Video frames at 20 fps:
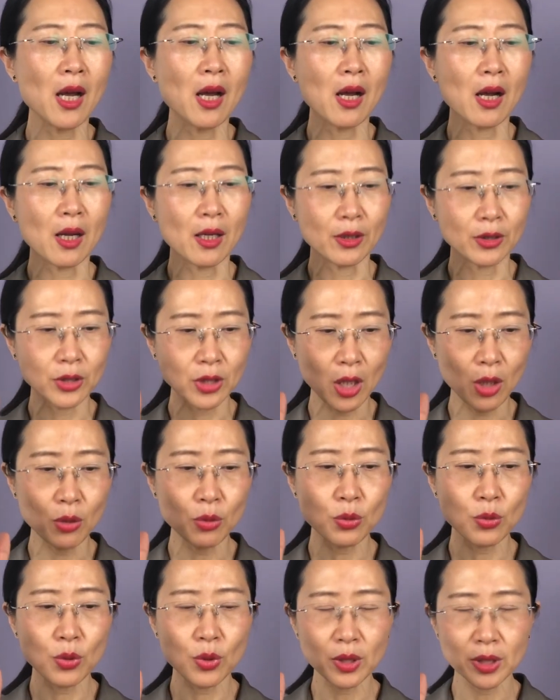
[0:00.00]
呃，超
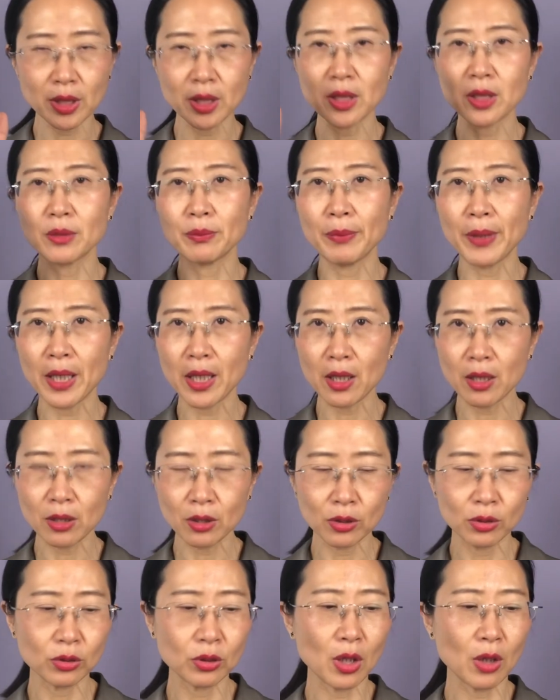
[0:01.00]
过四杯
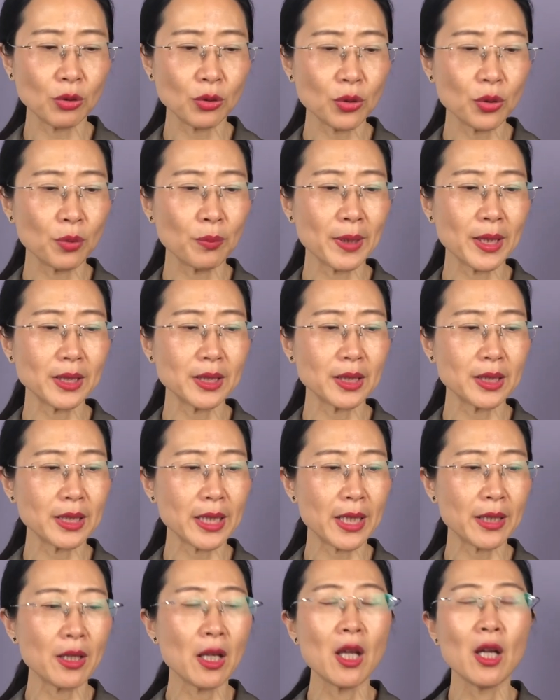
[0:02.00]
和到六杯之
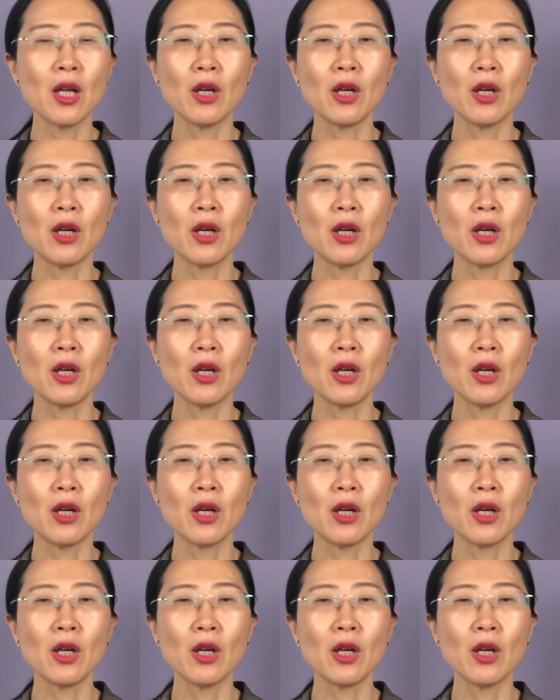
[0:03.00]
间，